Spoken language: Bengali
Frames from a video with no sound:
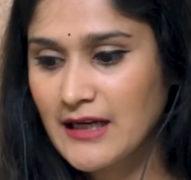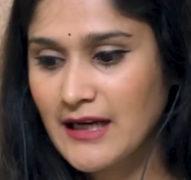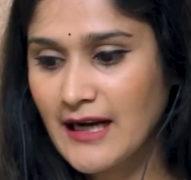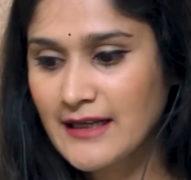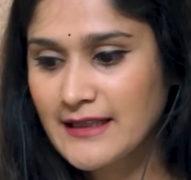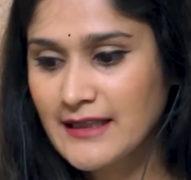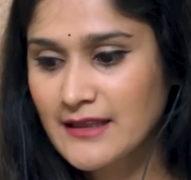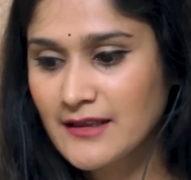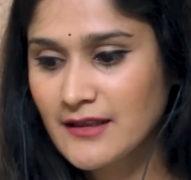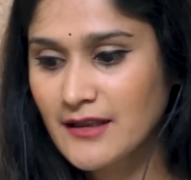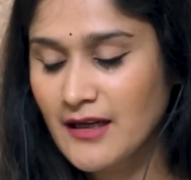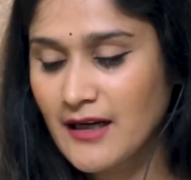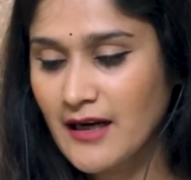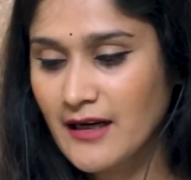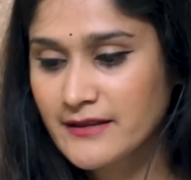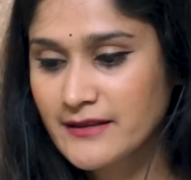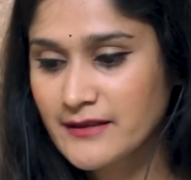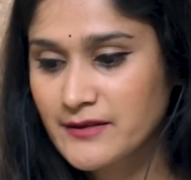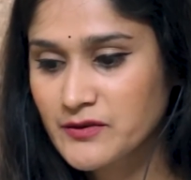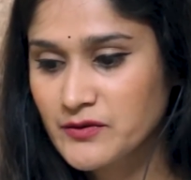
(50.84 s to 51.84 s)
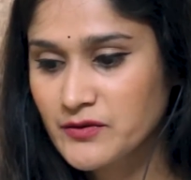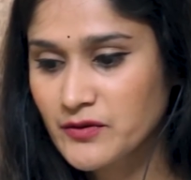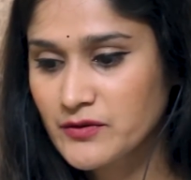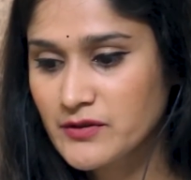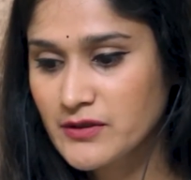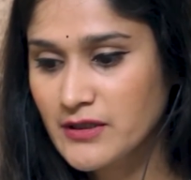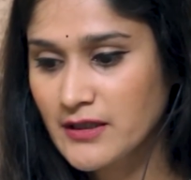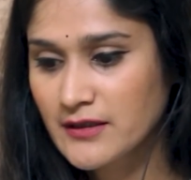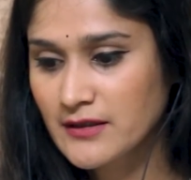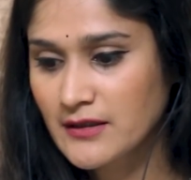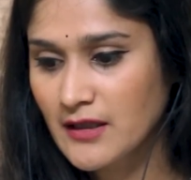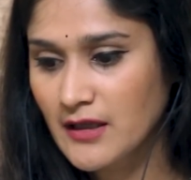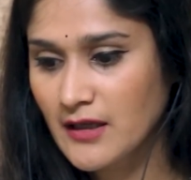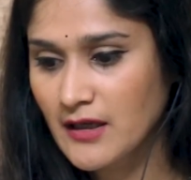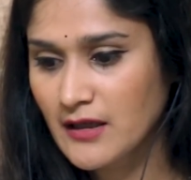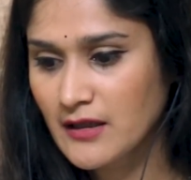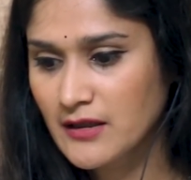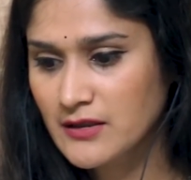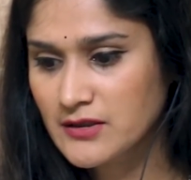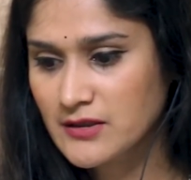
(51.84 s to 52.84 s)
গানের আর্টিস্ট হচ্ছেন
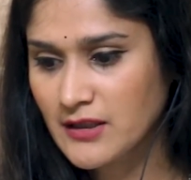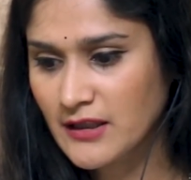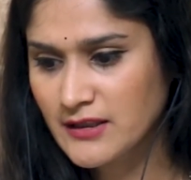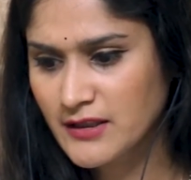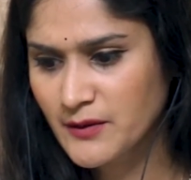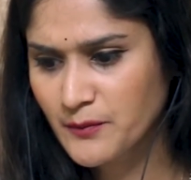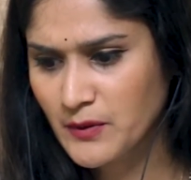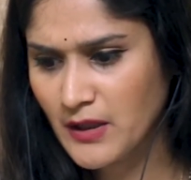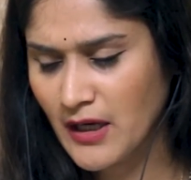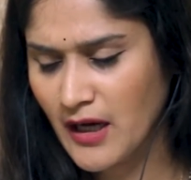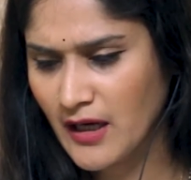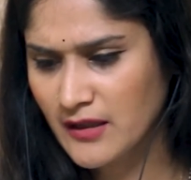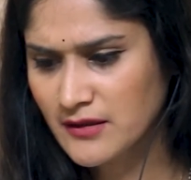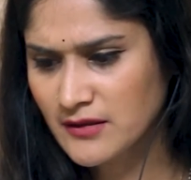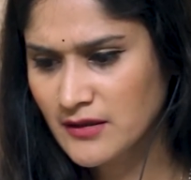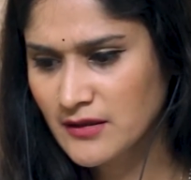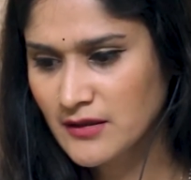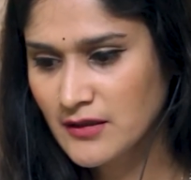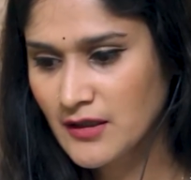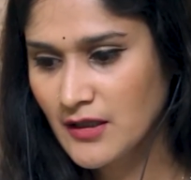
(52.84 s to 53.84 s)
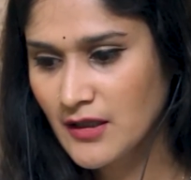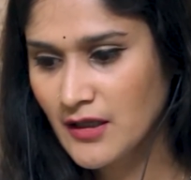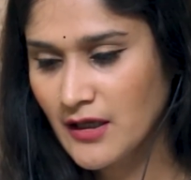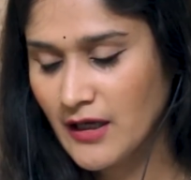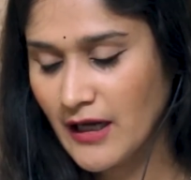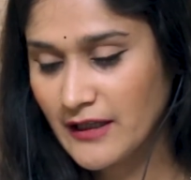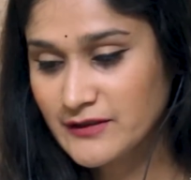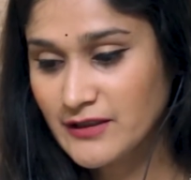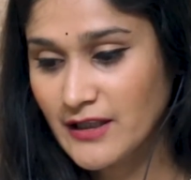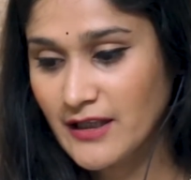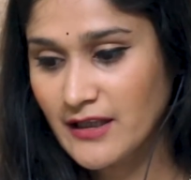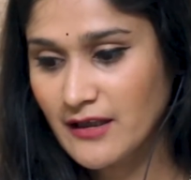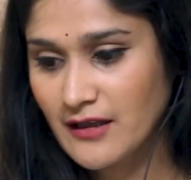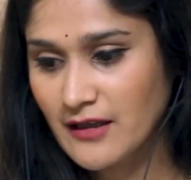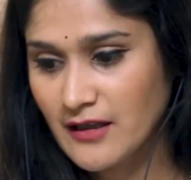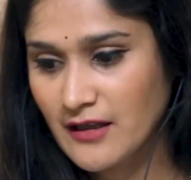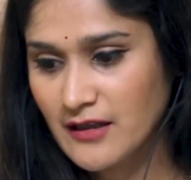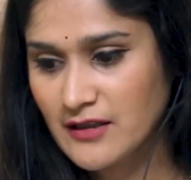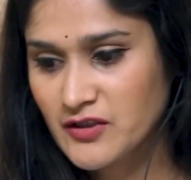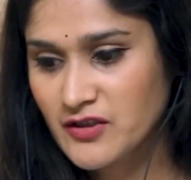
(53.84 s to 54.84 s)
শাকিব খান আচ্ছা
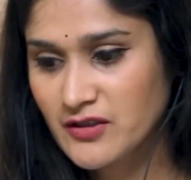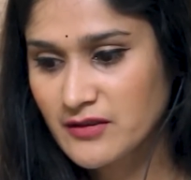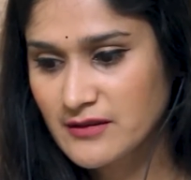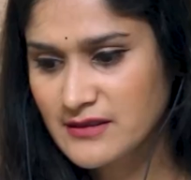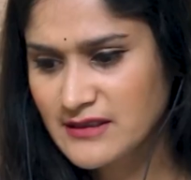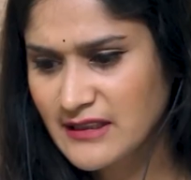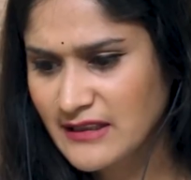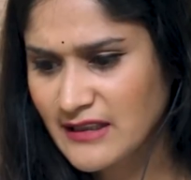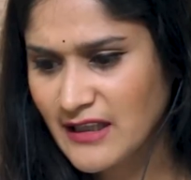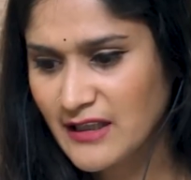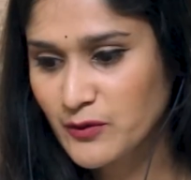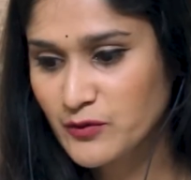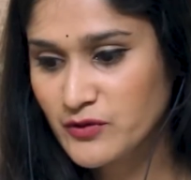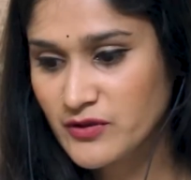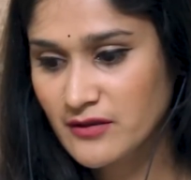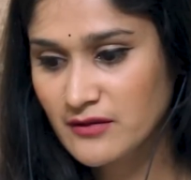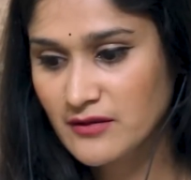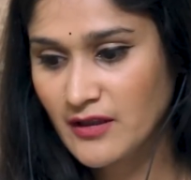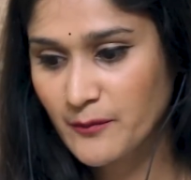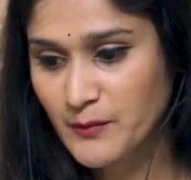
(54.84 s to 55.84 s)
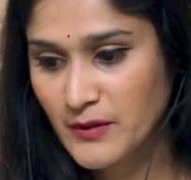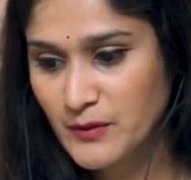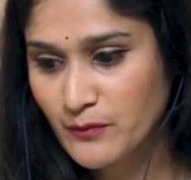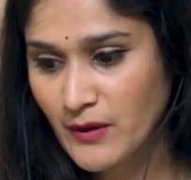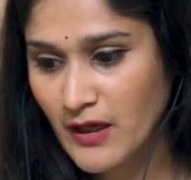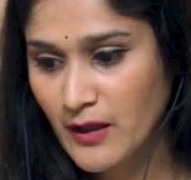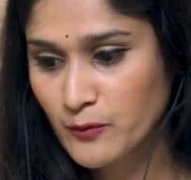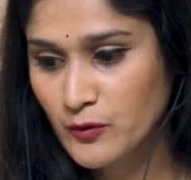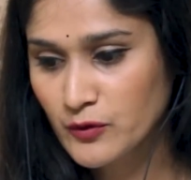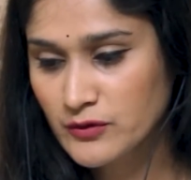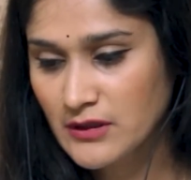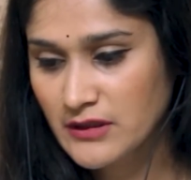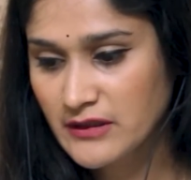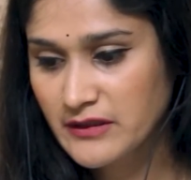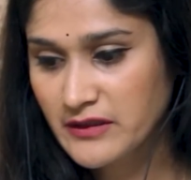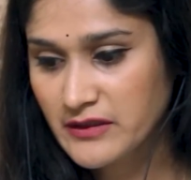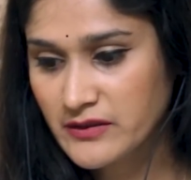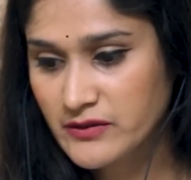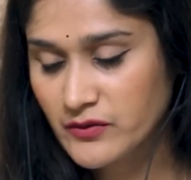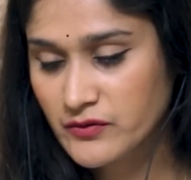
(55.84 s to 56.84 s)
সিঙ্গার হচ্ছেন তাবিম মাহমুদ
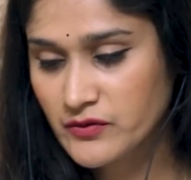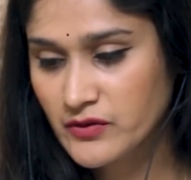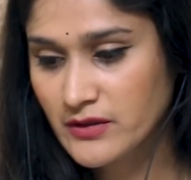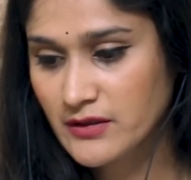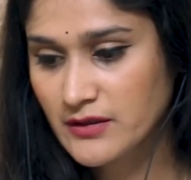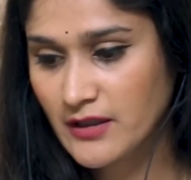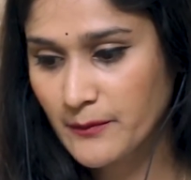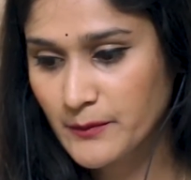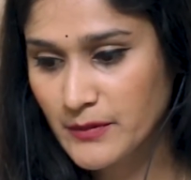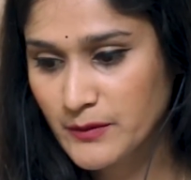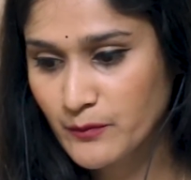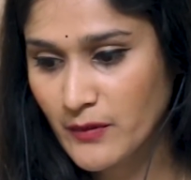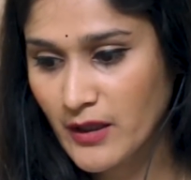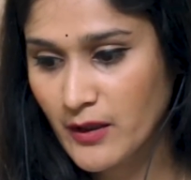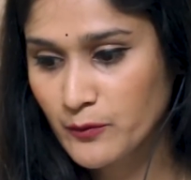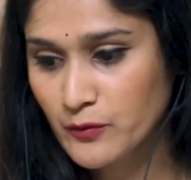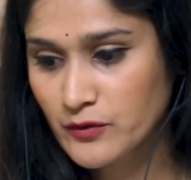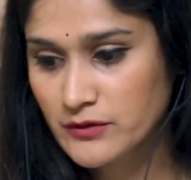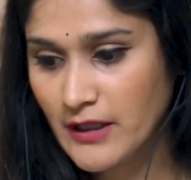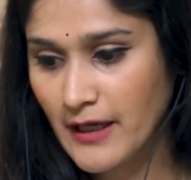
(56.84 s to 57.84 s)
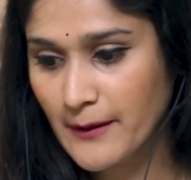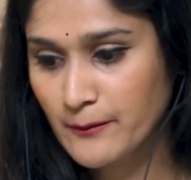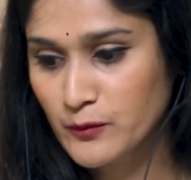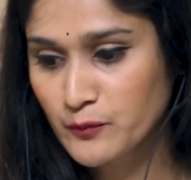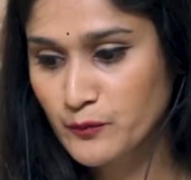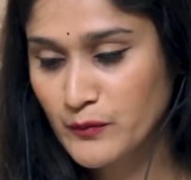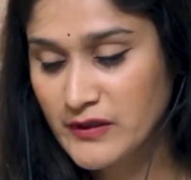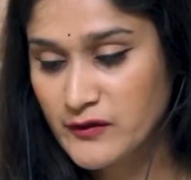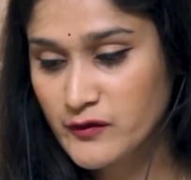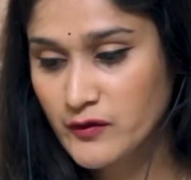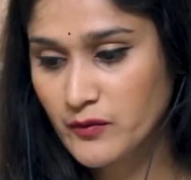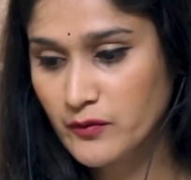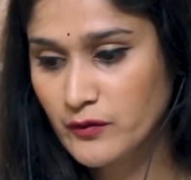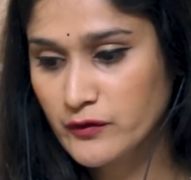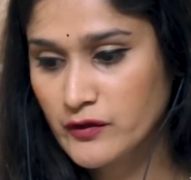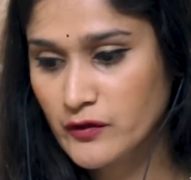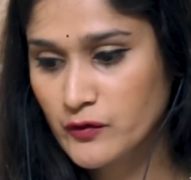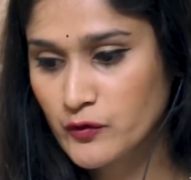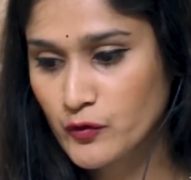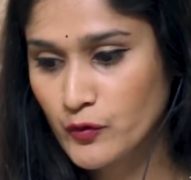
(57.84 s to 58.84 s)
লিরিক্স হচ্ছেন তাবিম মাহমুদ এবং মিউজিক
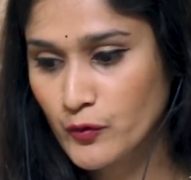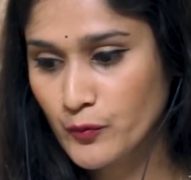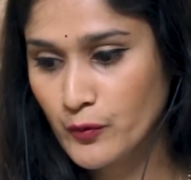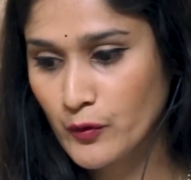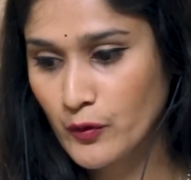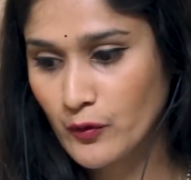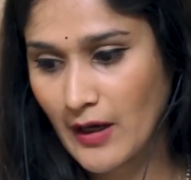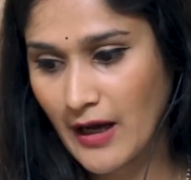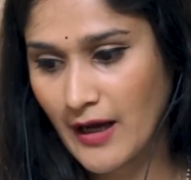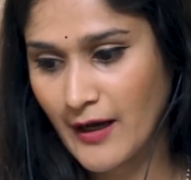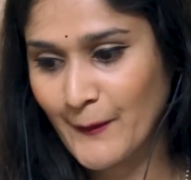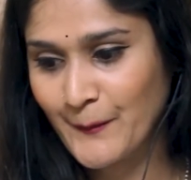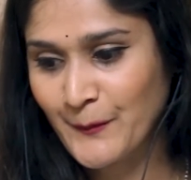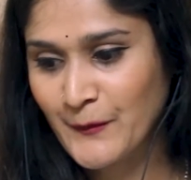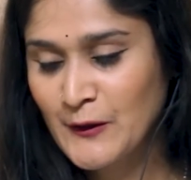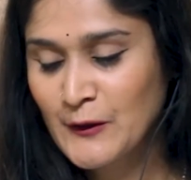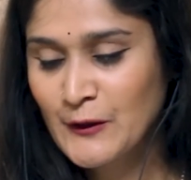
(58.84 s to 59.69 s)
করছেন শুভ্র রাহা